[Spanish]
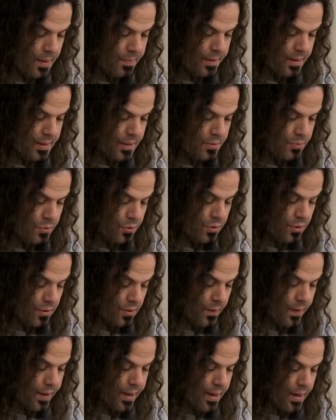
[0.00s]

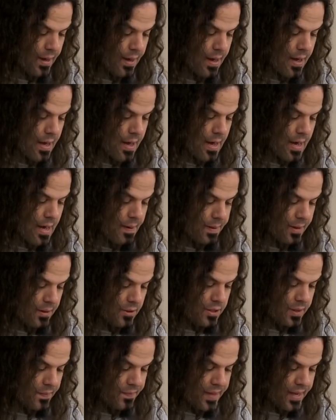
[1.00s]
Petersburgo.
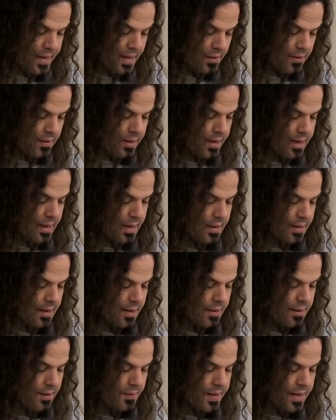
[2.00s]
Habiéndose enterado de que la
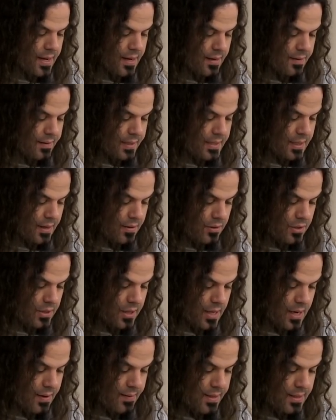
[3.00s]
dirección de la revista
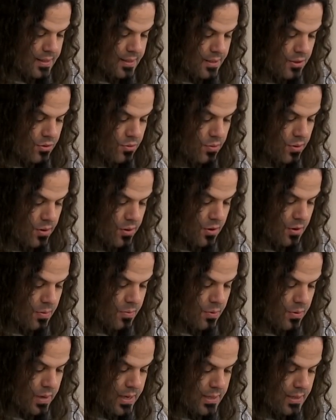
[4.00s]
consideraba este estudio
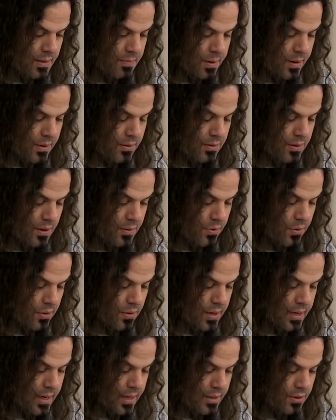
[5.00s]
como una simple
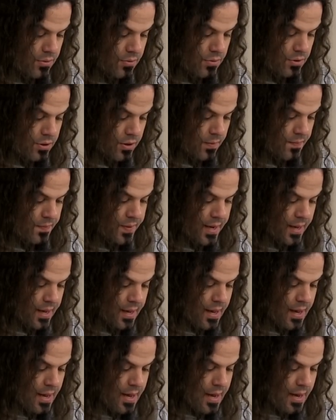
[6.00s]
contribución a la discusión,
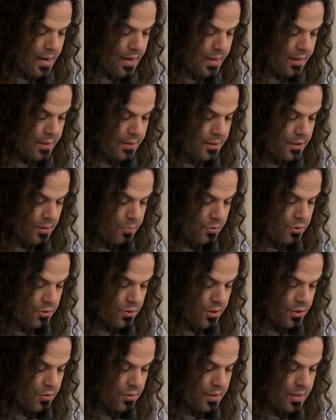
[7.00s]
Lenin se opuso
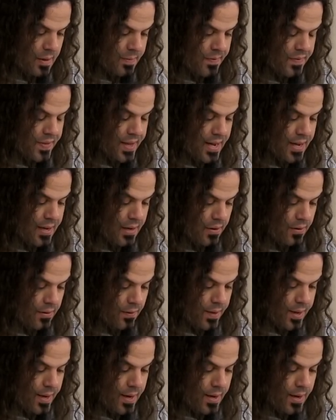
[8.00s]
resueltamente a ello.